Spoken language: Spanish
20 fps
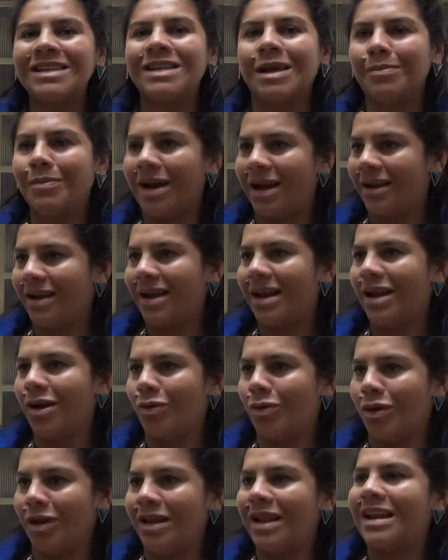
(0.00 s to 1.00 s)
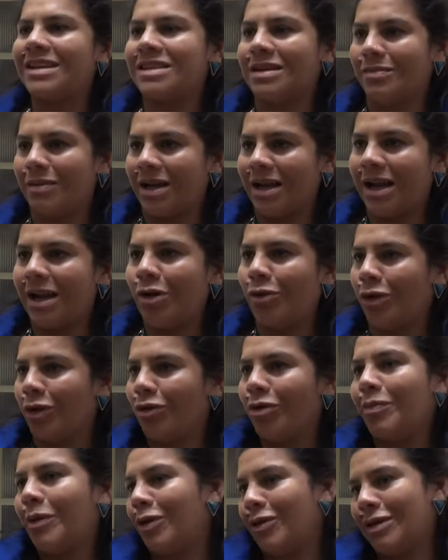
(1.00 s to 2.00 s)
semana de la, la semana de la
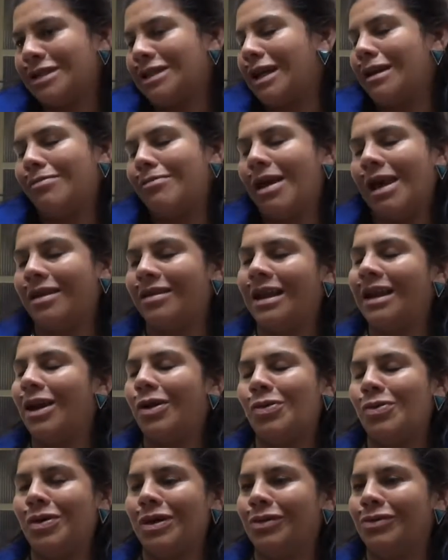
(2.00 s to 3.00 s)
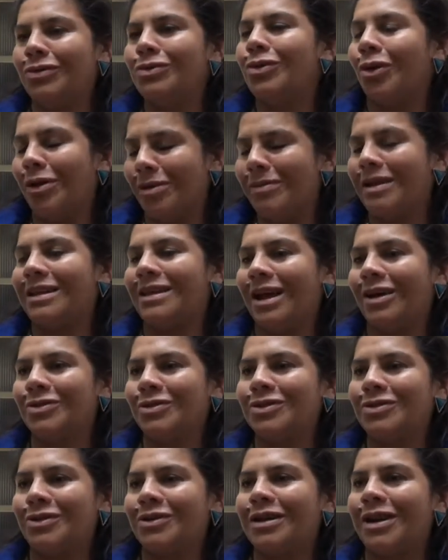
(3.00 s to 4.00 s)
juventud, pero es el mes de la juventud, todo el mes de
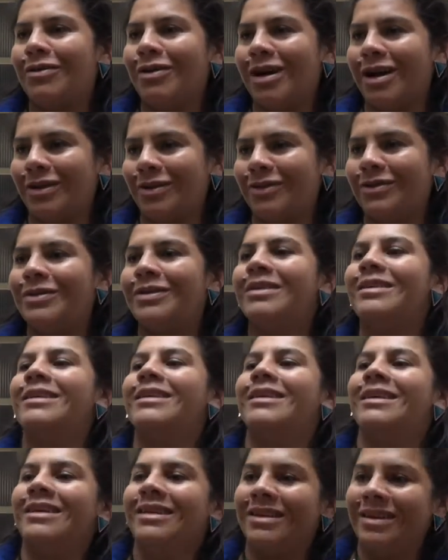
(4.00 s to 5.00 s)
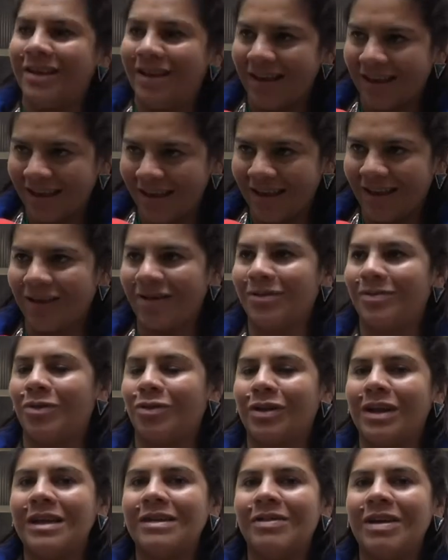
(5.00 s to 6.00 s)
agosto trabajando. Eh,
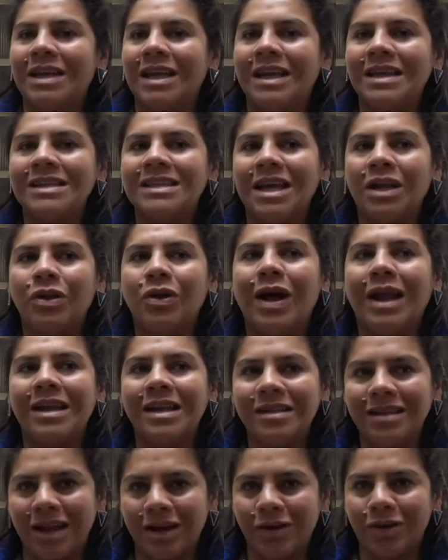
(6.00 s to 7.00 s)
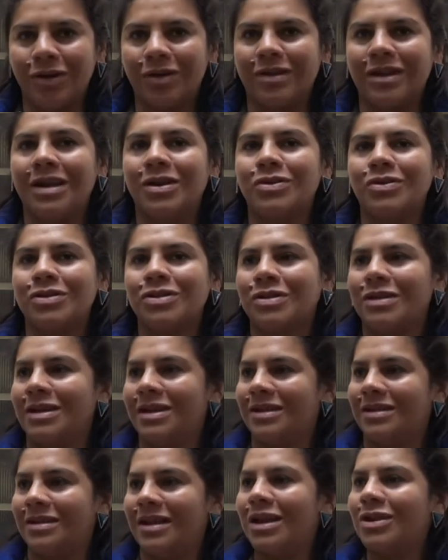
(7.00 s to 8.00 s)
como te venía diciendo, al interior de los,
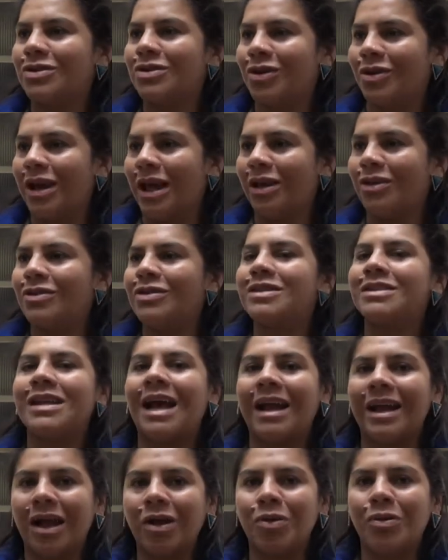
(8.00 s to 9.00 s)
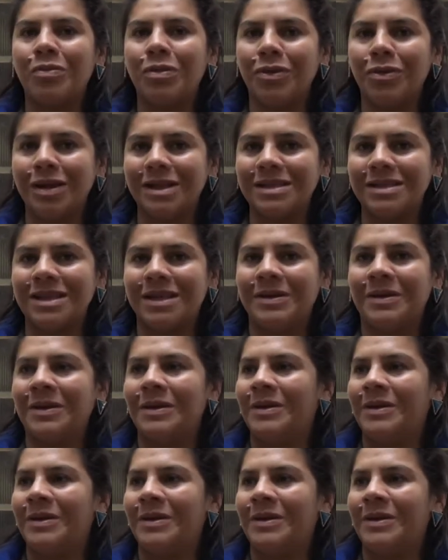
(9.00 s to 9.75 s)
de los colegios, sana convivencia.